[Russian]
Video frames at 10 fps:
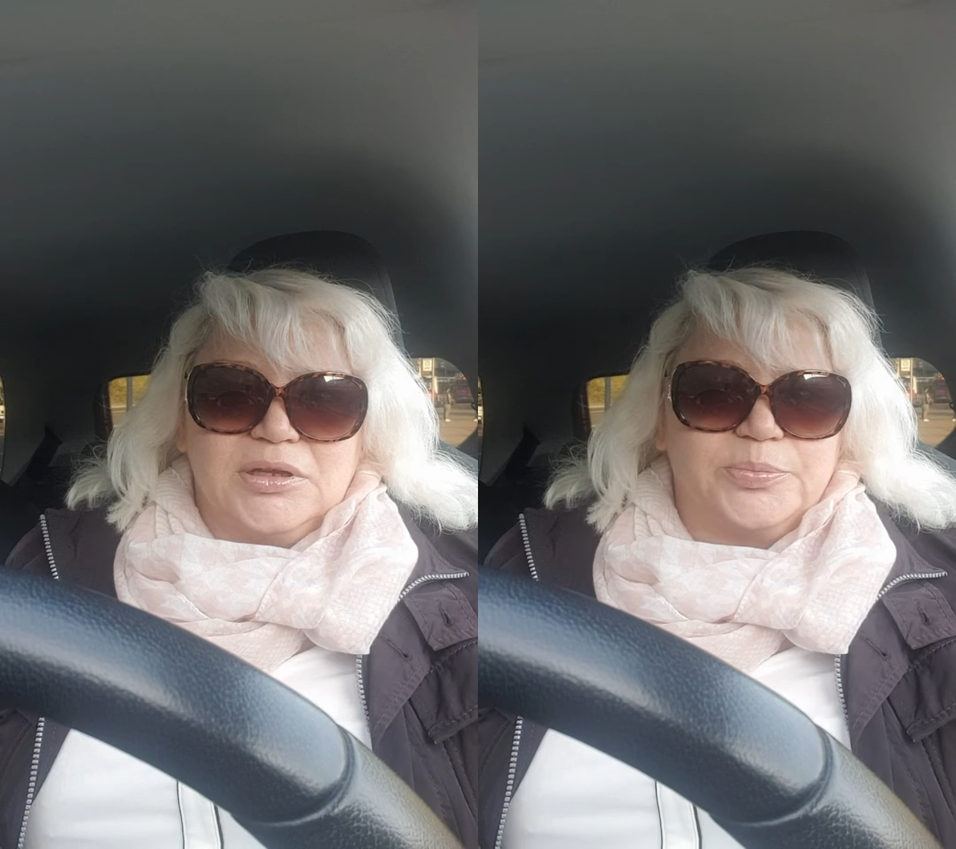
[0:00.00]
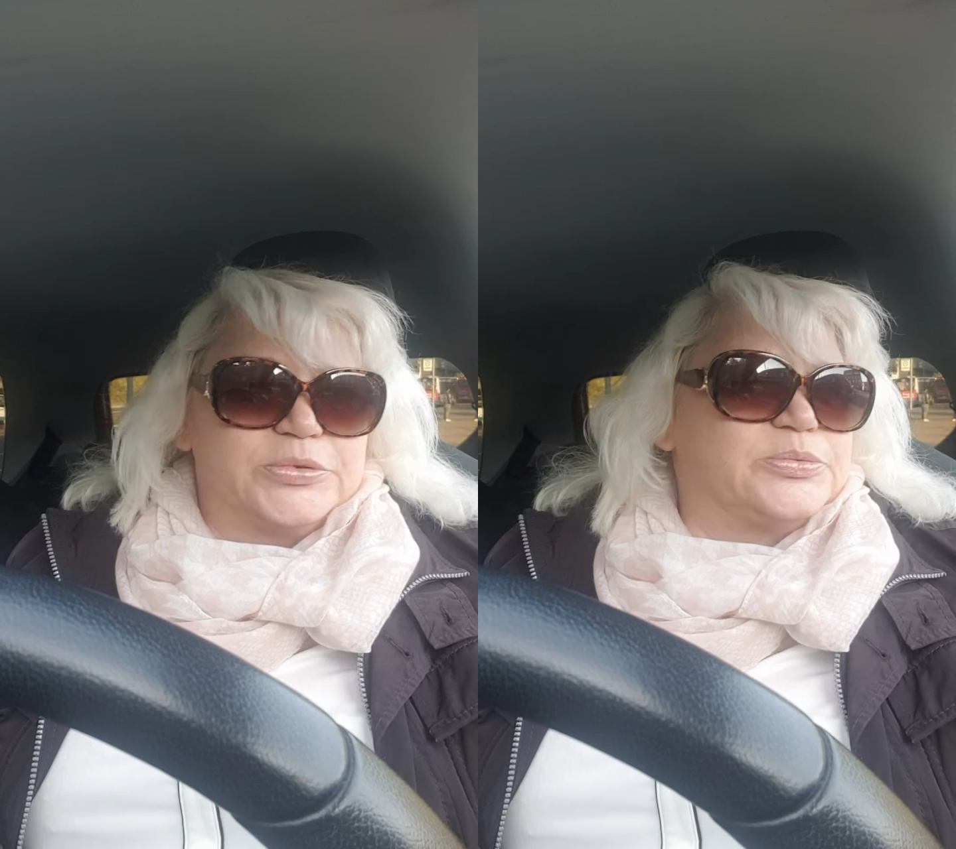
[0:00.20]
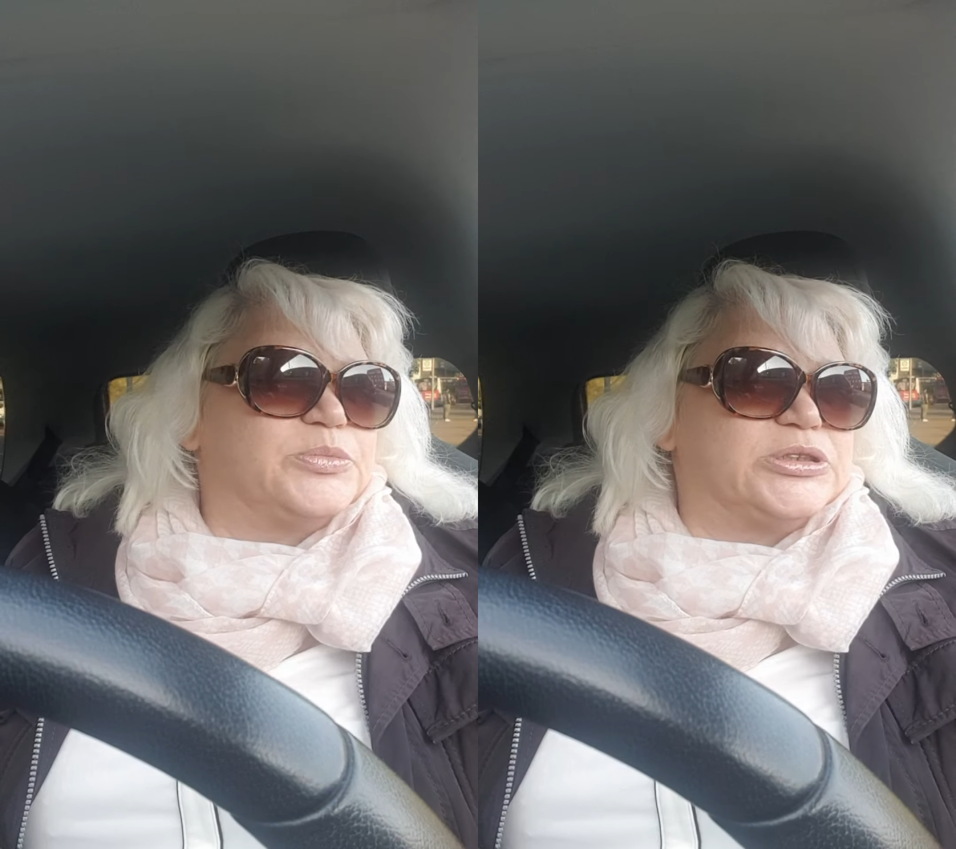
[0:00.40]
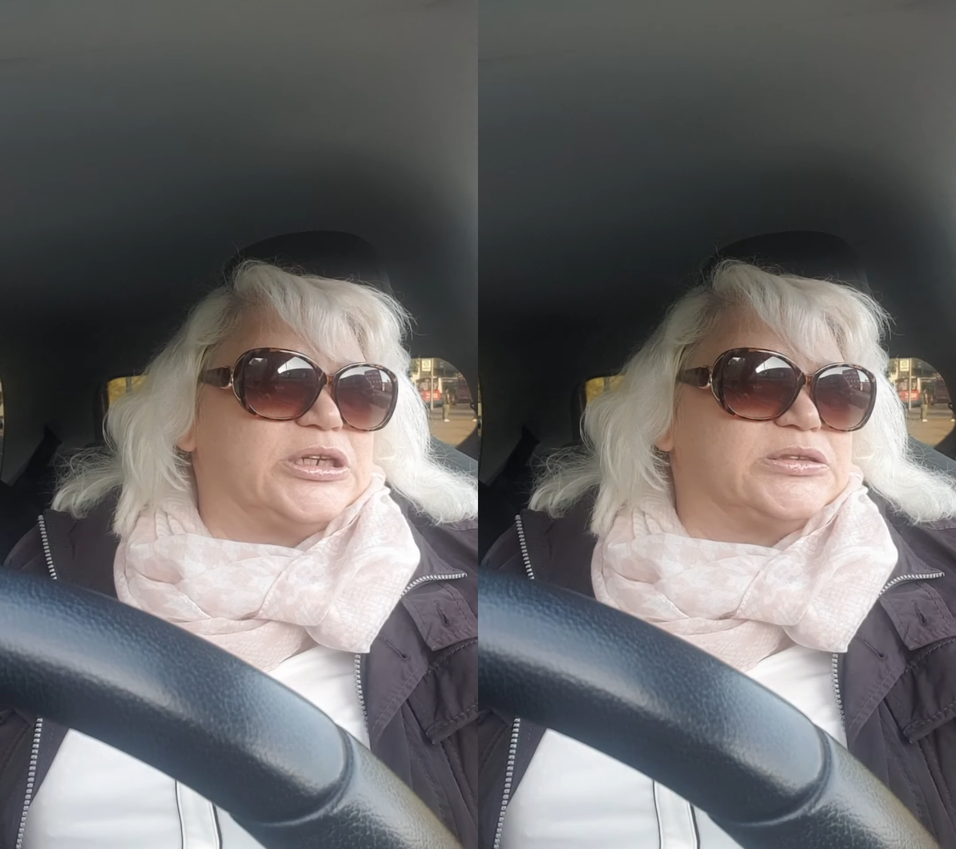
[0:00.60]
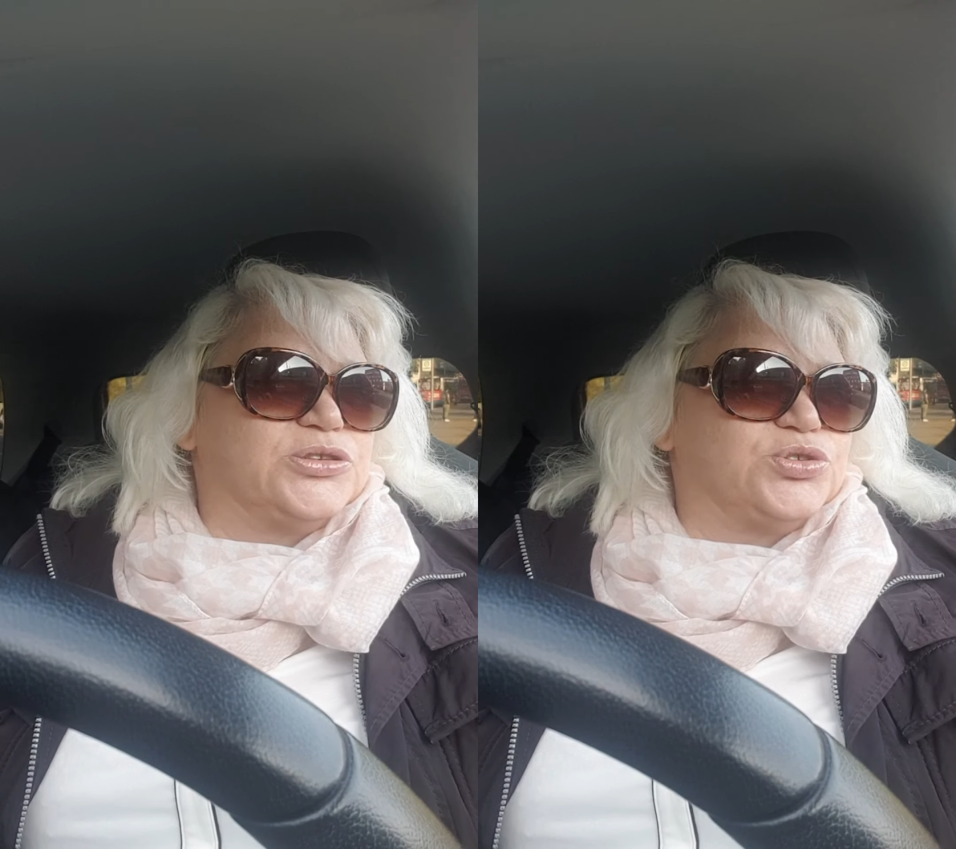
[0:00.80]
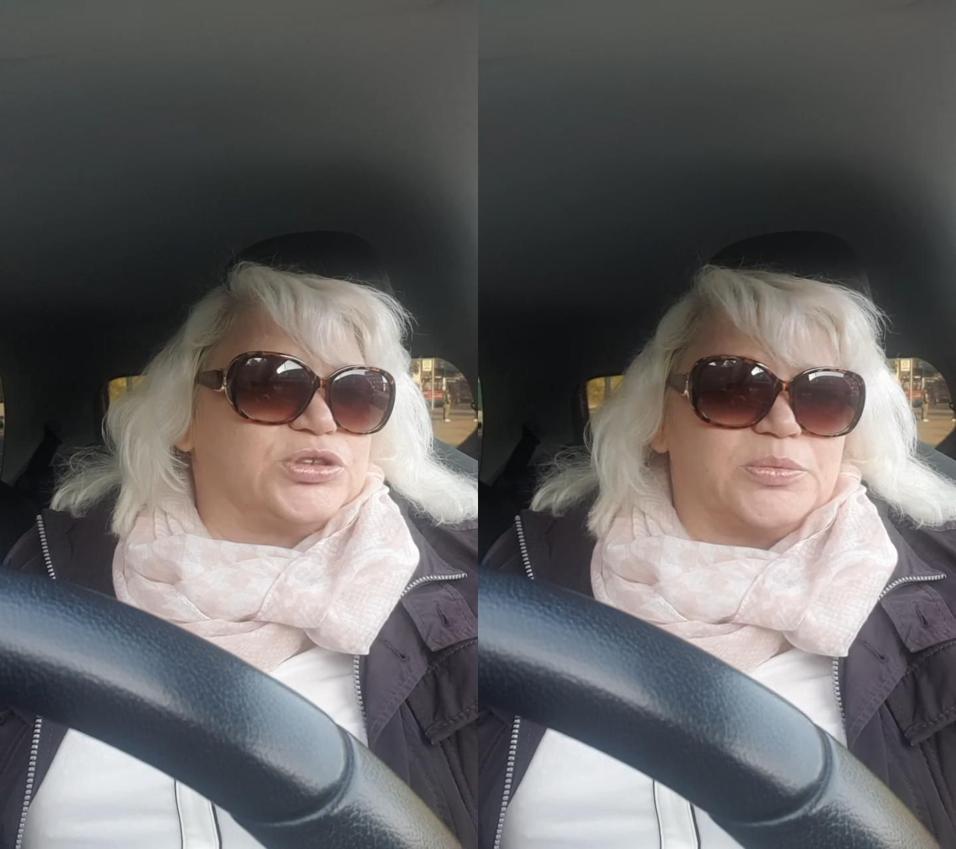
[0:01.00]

И посмотреть еще